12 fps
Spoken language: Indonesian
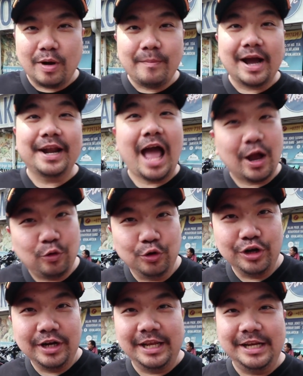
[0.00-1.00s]
rumah makan
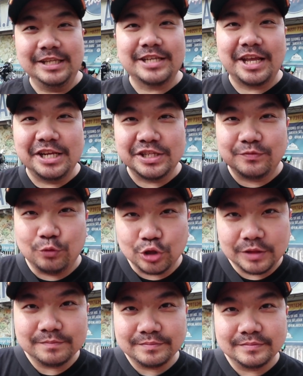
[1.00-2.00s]
akun ini Chinese
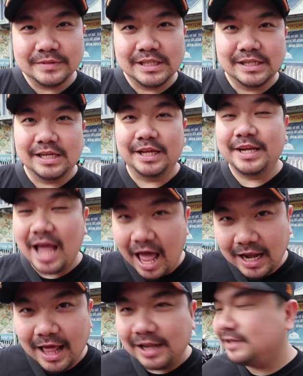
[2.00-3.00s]
food ini
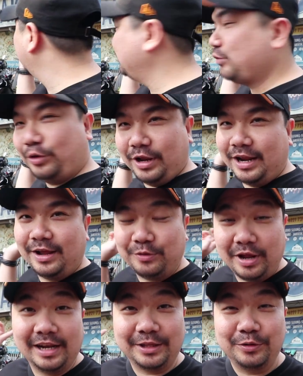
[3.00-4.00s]
halal tadi gue udah
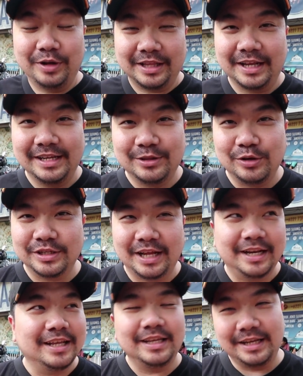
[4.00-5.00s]
udah lihat juga tadi
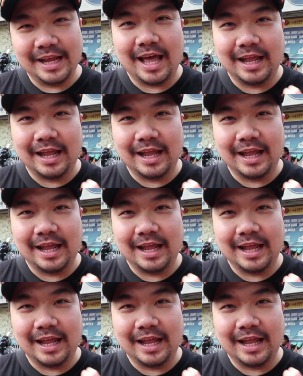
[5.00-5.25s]
tulisannya ini